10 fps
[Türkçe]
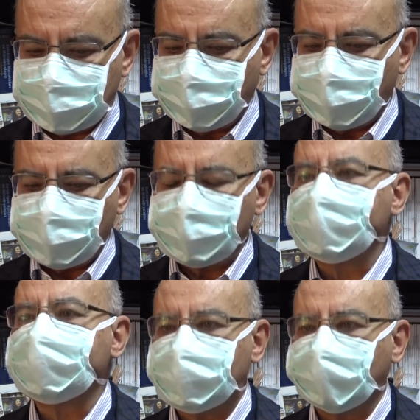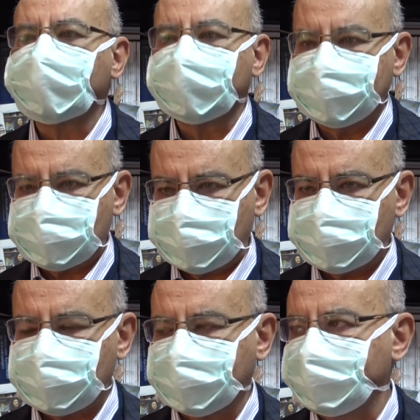bugünlerde ortaya
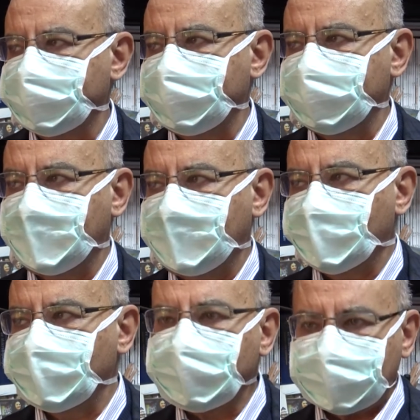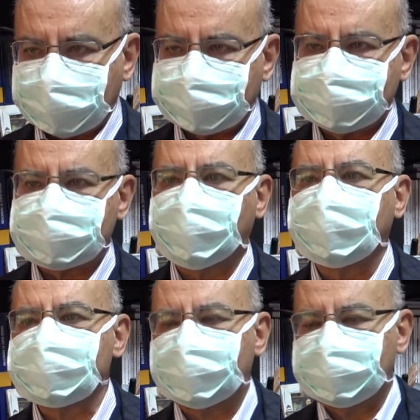çıkacaktır ve bunun katkısı
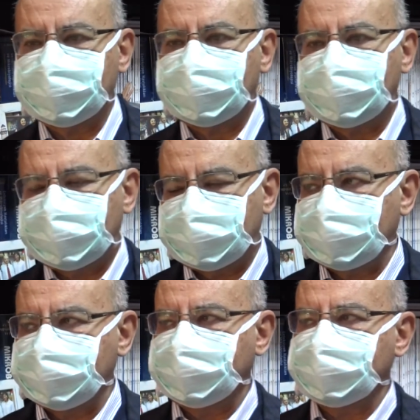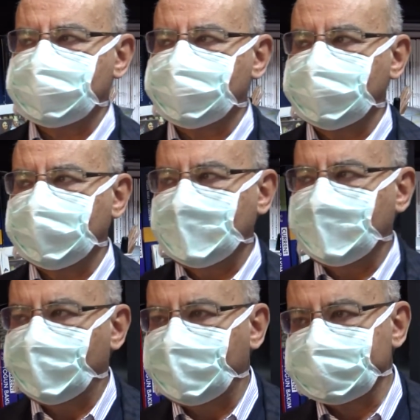olacağına e, inancım
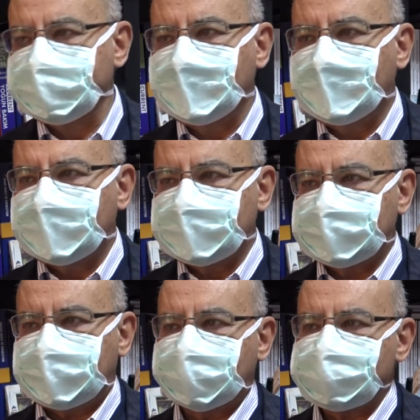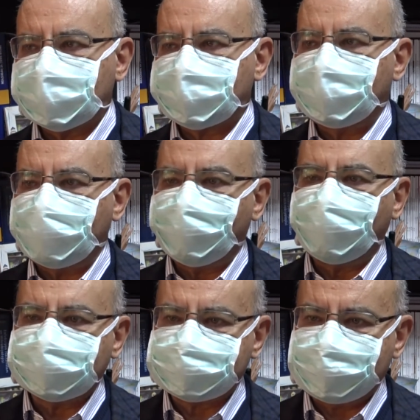var. E, ancak daha
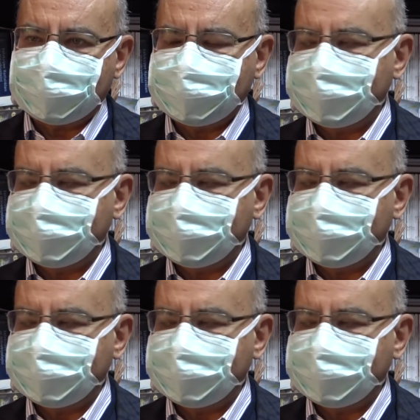fazla